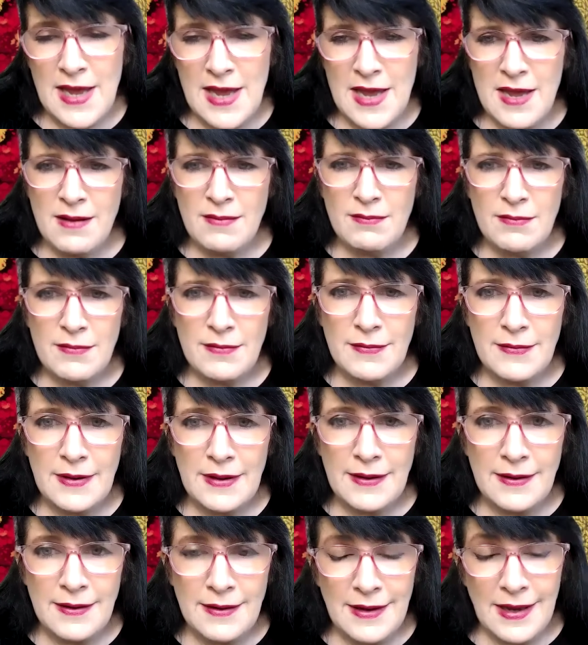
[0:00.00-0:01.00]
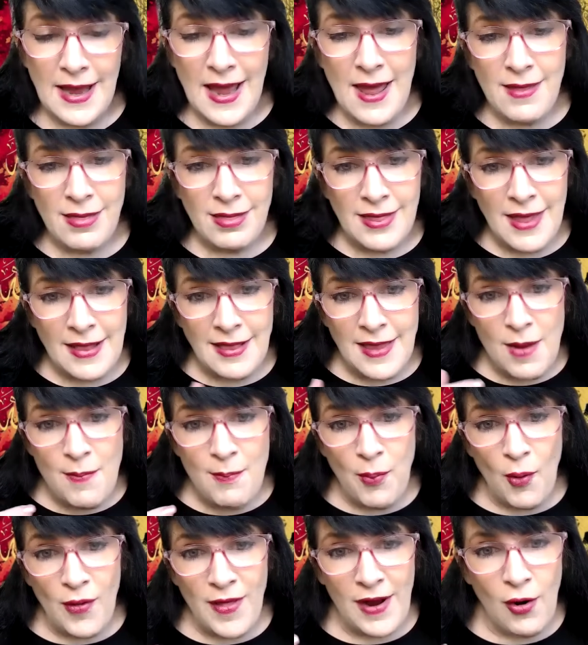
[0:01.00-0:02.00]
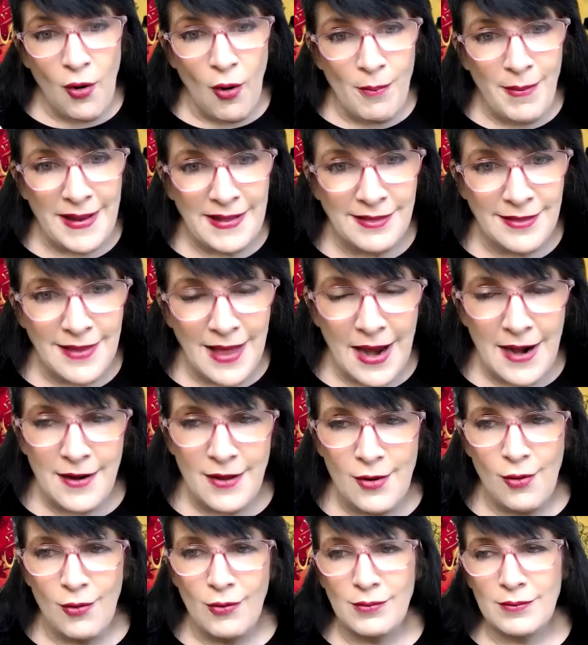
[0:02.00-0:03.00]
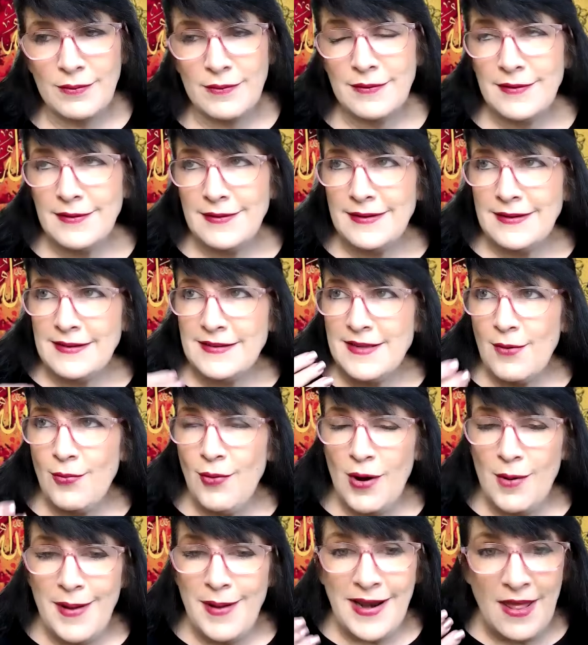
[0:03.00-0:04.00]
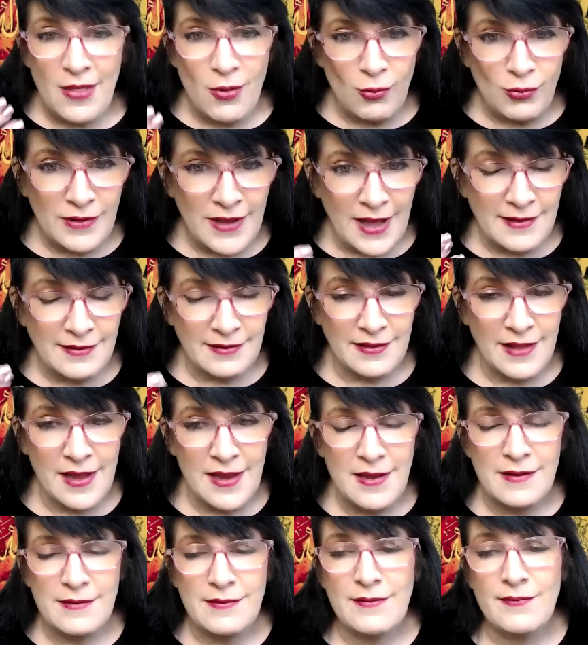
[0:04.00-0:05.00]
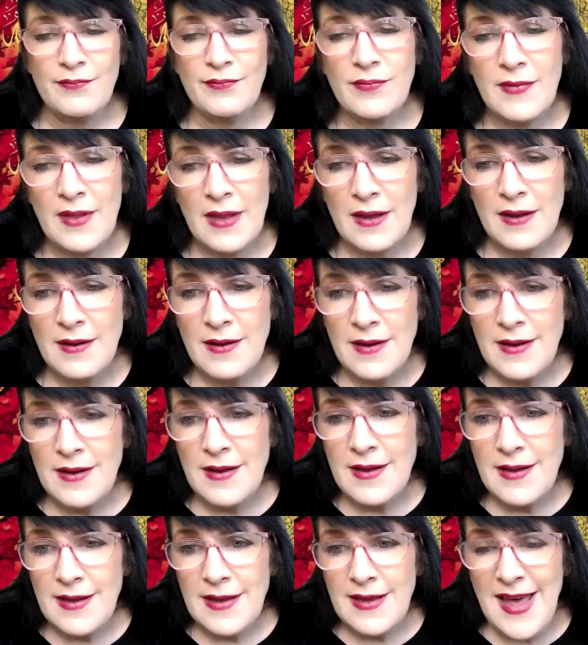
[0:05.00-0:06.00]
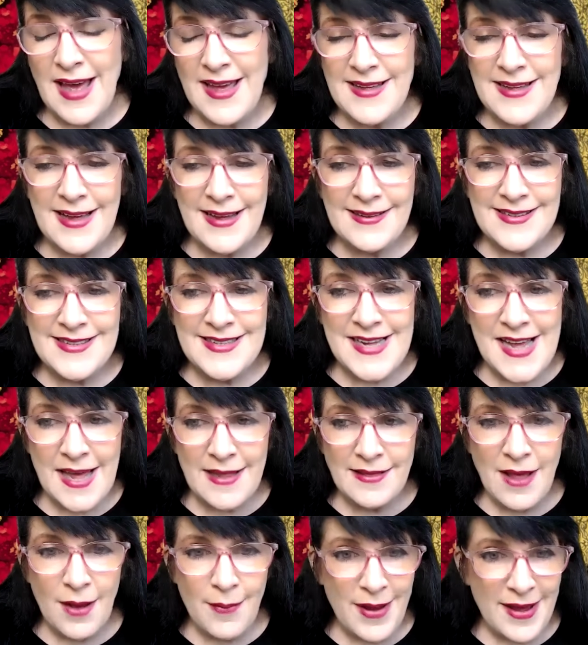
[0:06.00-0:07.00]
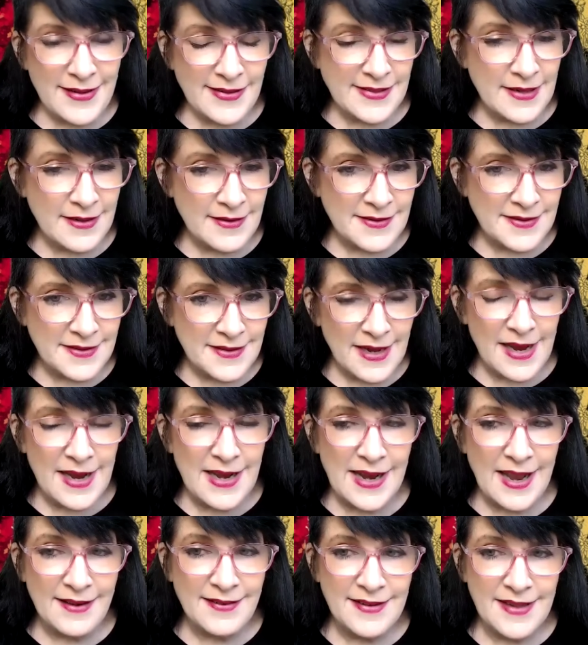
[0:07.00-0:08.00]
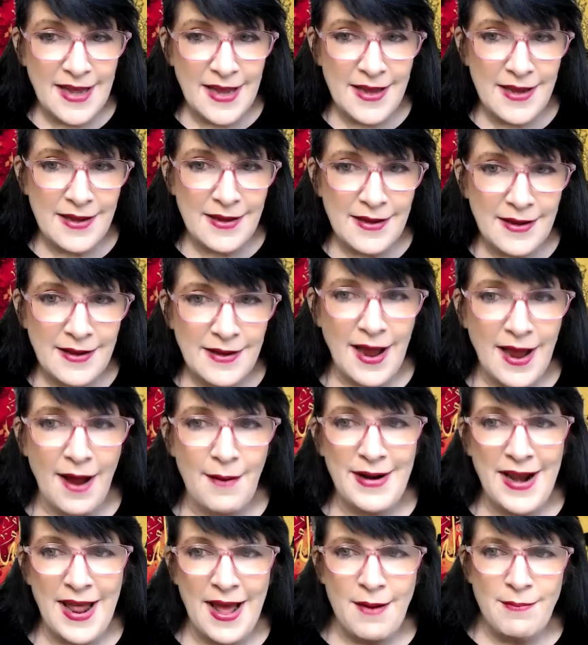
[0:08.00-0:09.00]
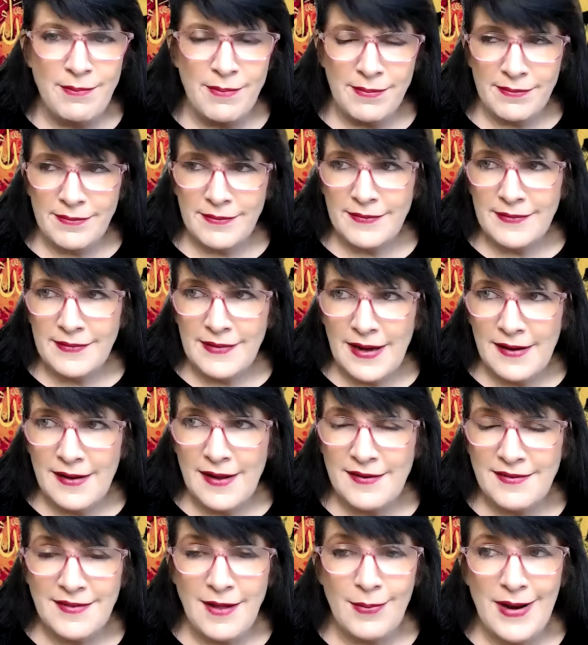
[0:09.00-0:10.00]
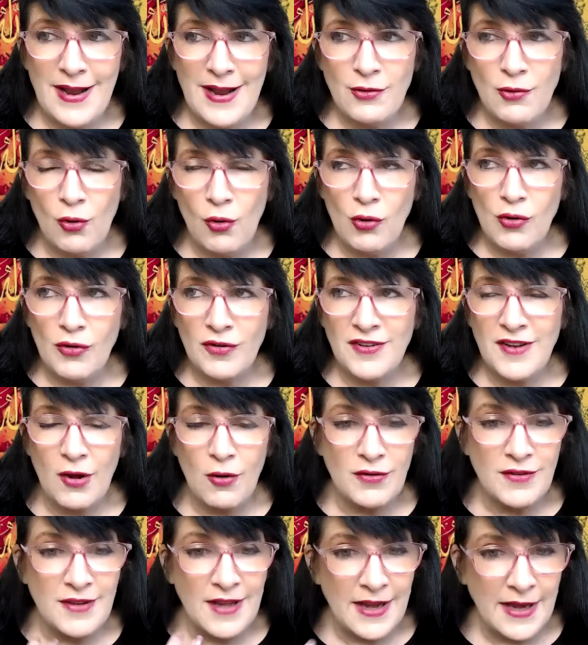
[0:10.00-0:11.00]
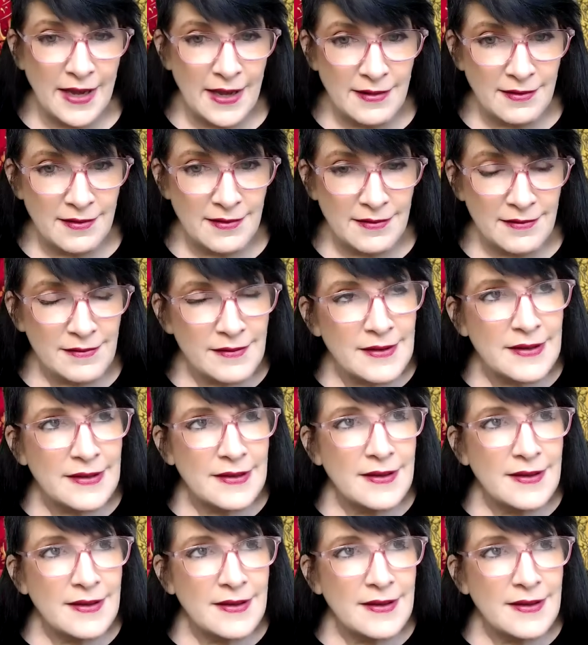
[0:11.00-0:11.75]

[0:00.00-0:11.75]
Y este tipo de comentario se vuelve redundante y hay siete veces en las que Abraham está hablando con los hijos de Het,